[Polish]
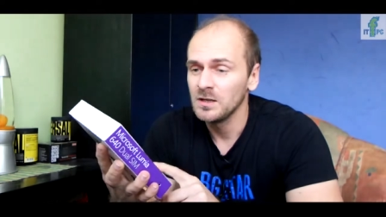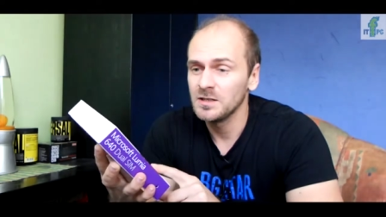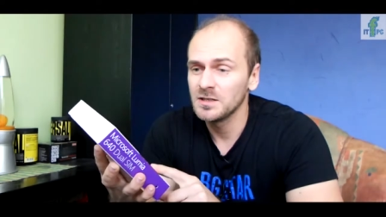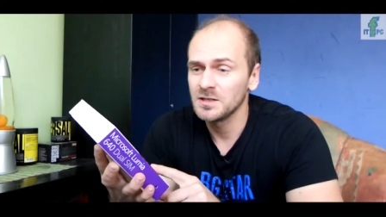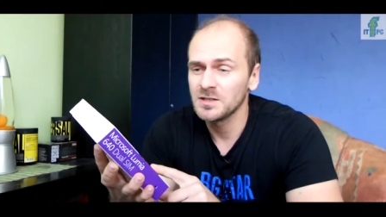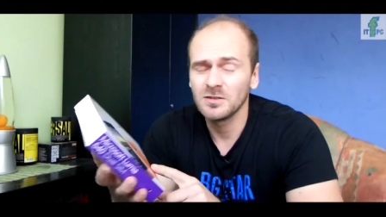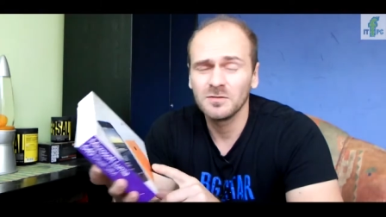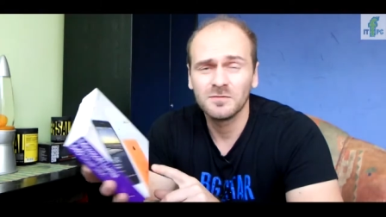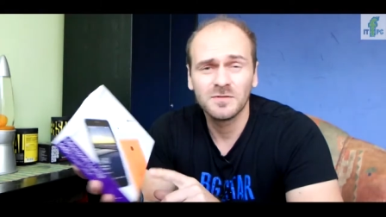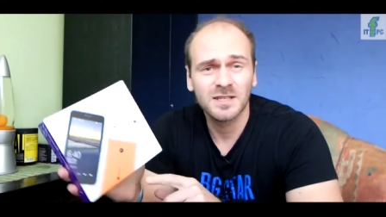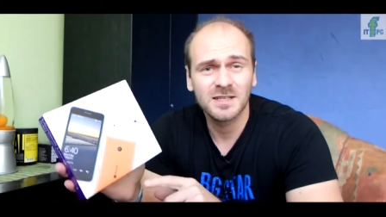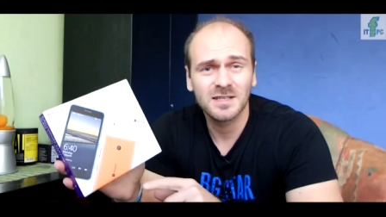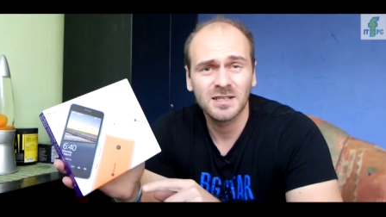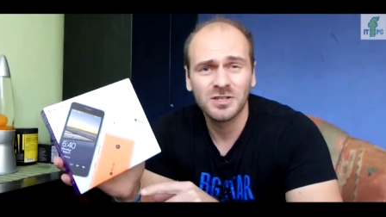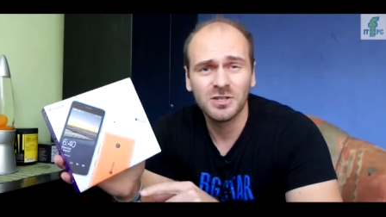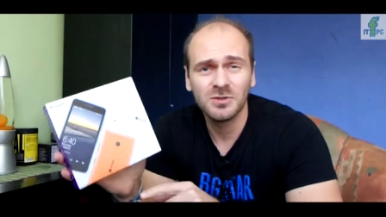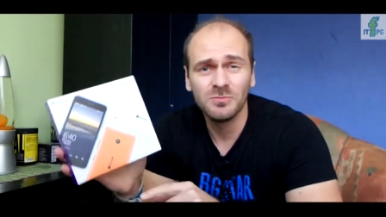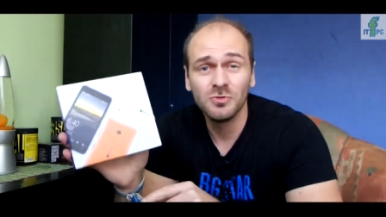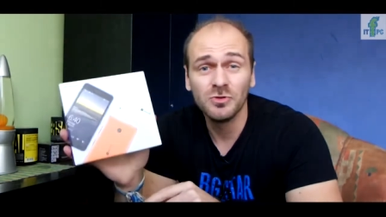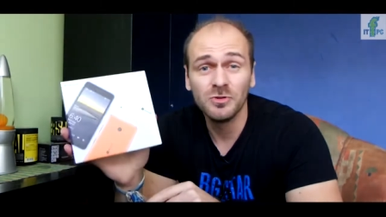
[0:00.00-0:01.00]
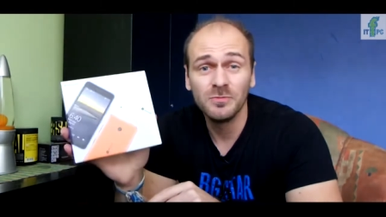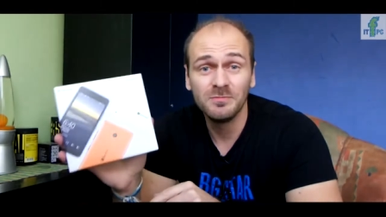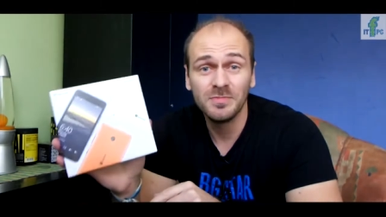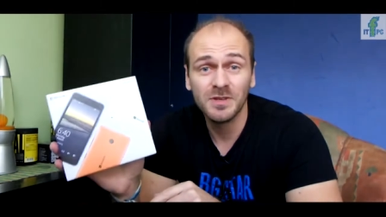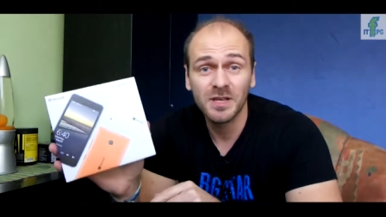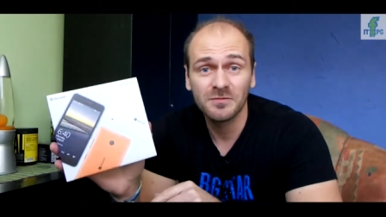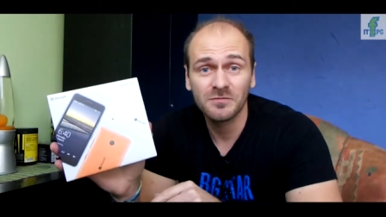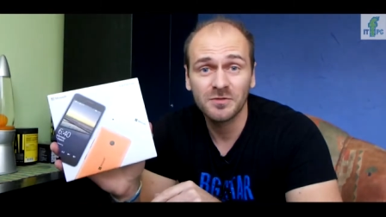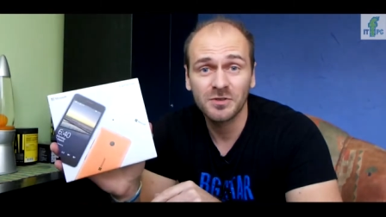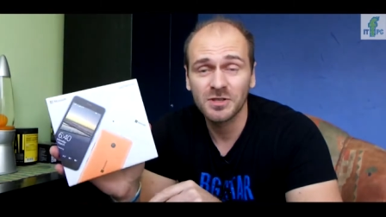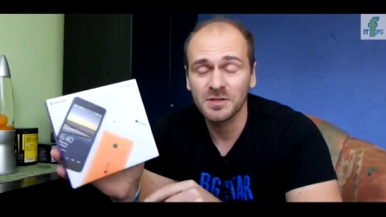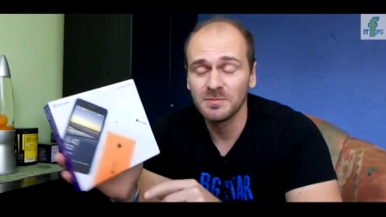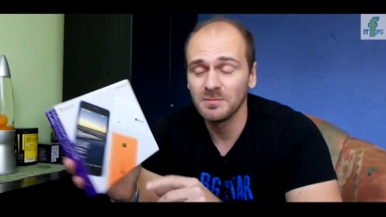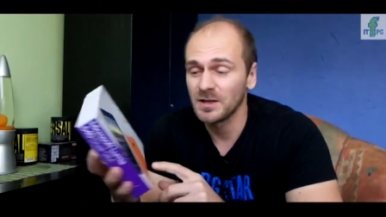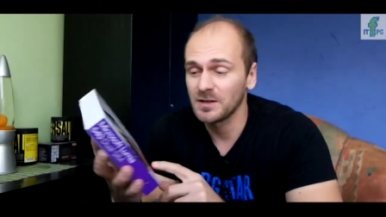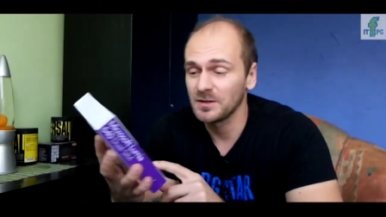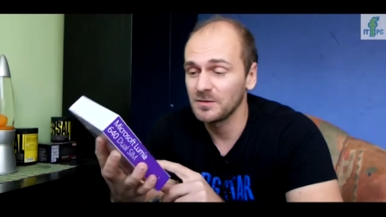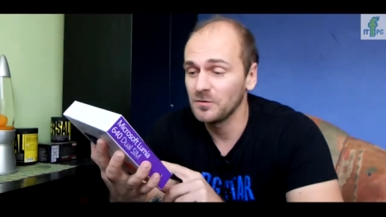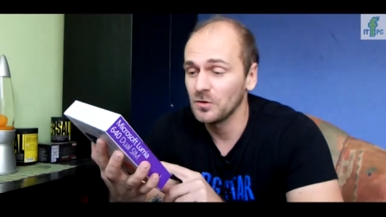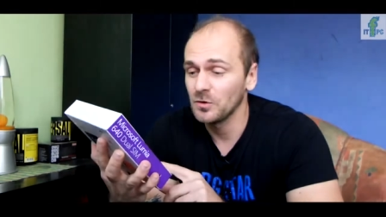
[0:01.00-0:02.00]
Jest to w zasadzie mój pierwszy
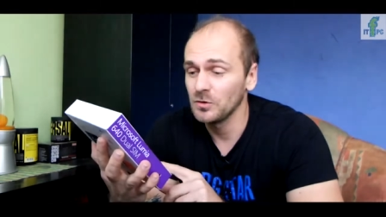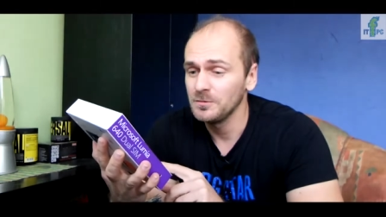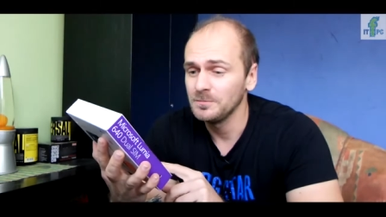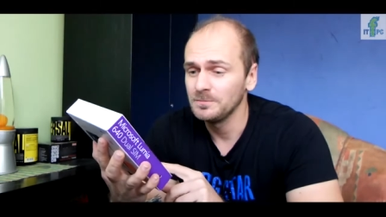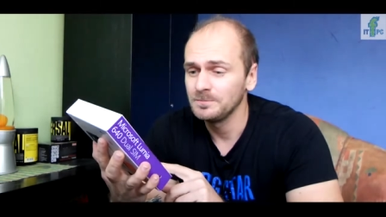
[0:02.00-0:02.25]
smartfon,